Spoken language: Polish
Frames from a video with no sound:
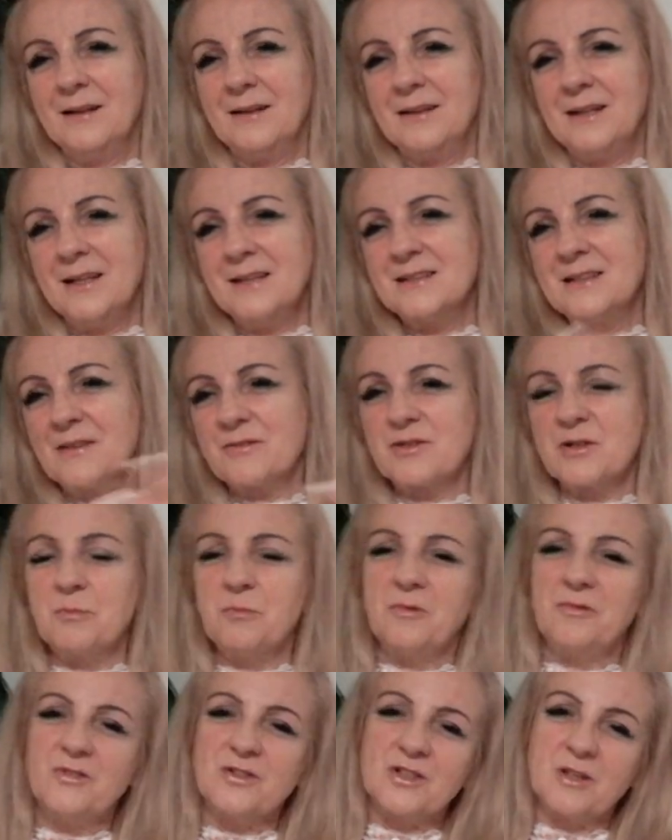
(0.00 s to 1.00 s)
ten zawsze
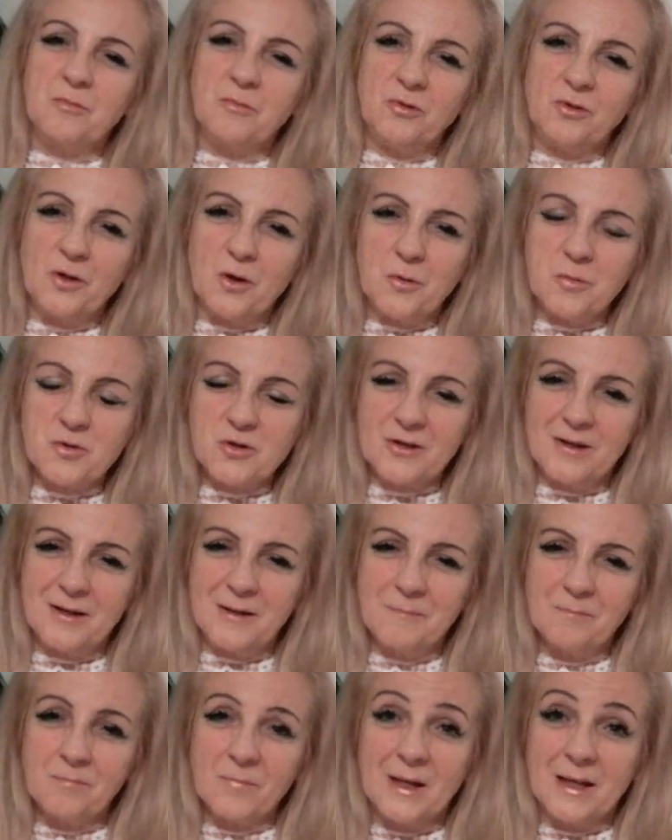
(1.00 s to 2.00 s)
mówi, że mu
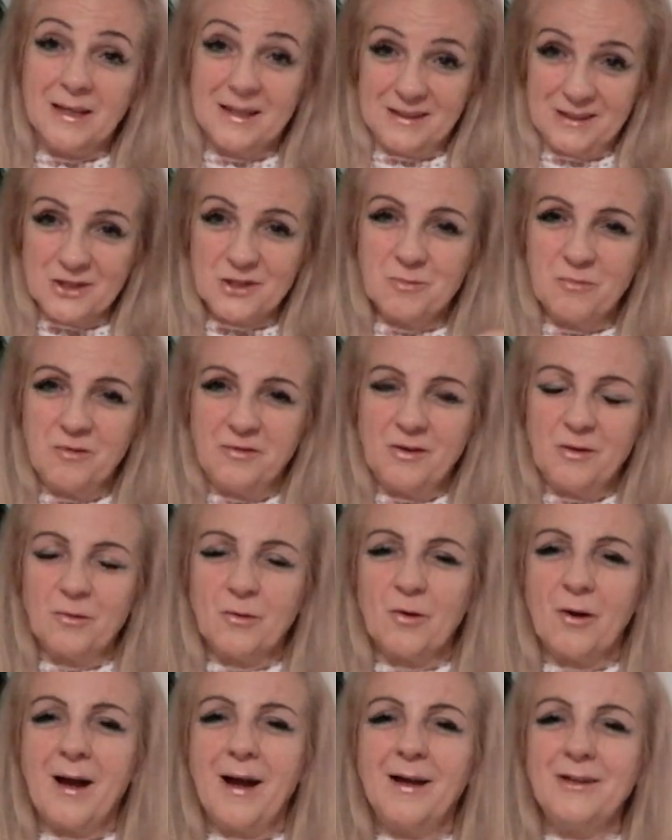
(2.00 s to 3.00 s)
dobrze. Ja też mówię,
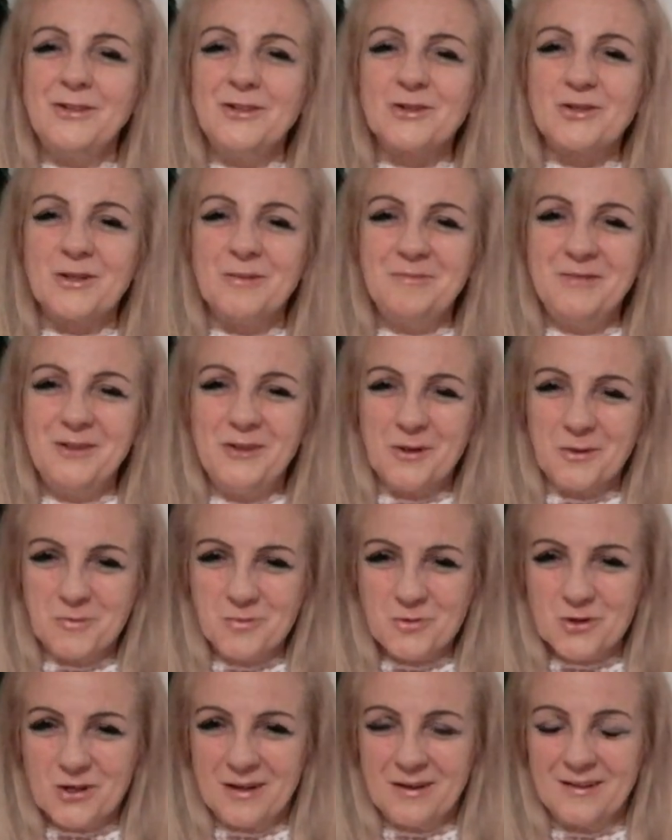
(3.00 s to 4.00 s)
kochani, że mi
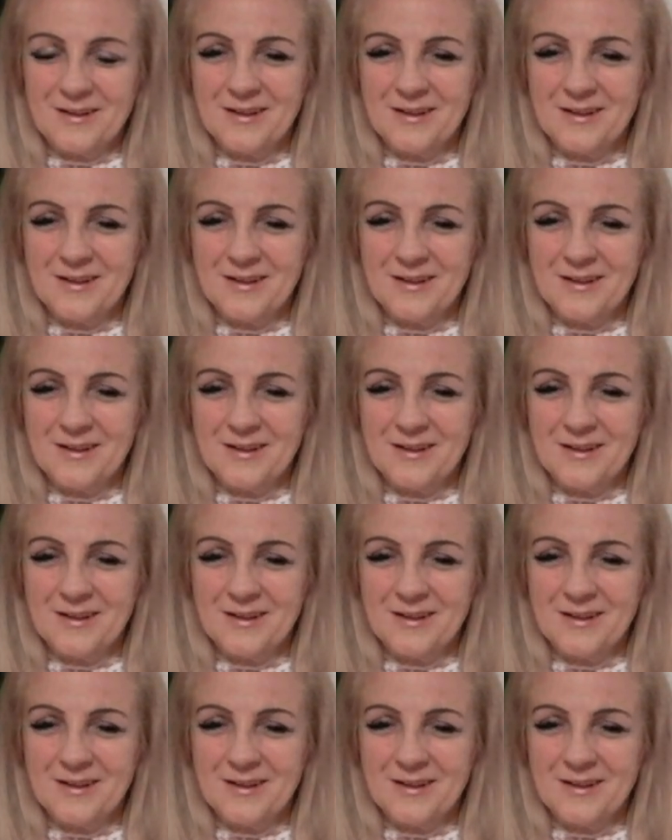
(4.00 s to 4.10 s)
dobrze.